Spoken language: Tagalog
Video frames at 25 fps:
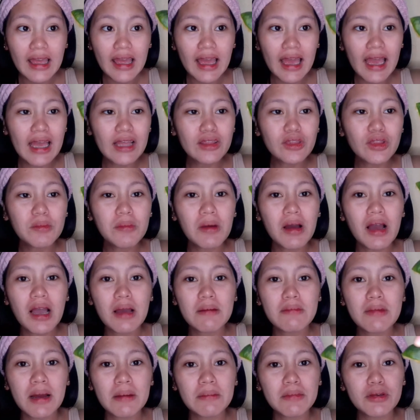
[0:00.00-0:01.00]
Eto mga
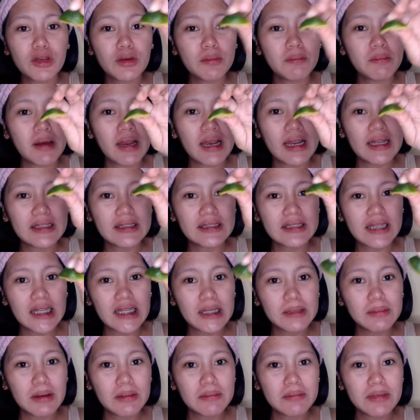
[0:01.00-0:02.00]
kamami, yung balat niya,
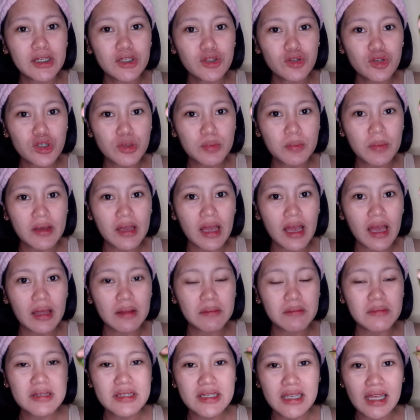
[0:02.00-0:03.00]
di ba, may juice pa
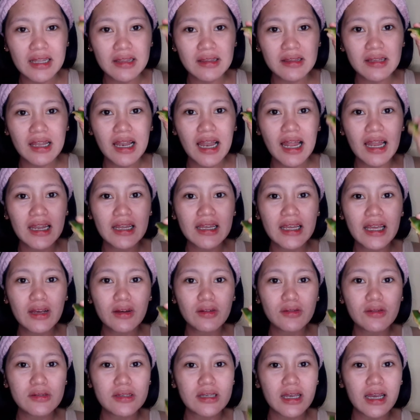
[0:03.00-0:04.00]
yan. Minsan, nilalagay ko
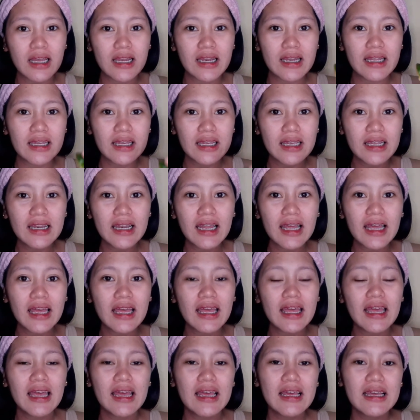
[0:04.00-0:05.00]
to sa
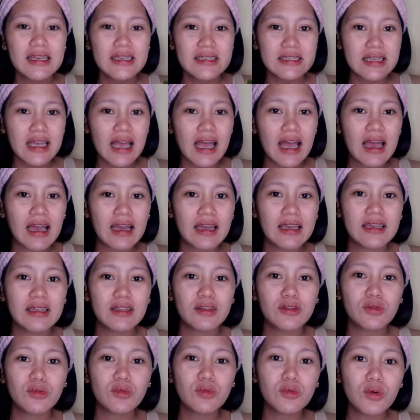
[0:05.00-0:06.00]
kilikili, sa
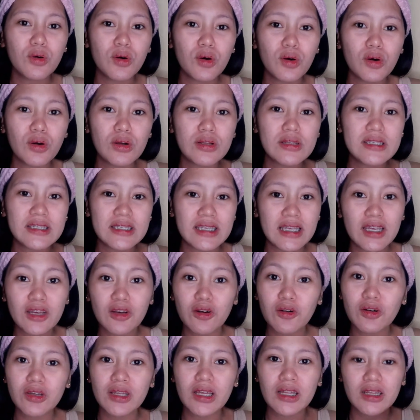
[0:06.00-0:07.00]
aking tuhod,
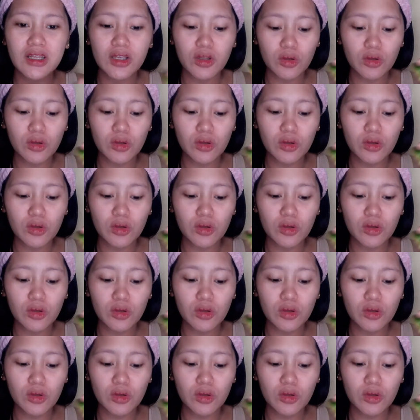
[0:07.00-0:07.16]
siko yan.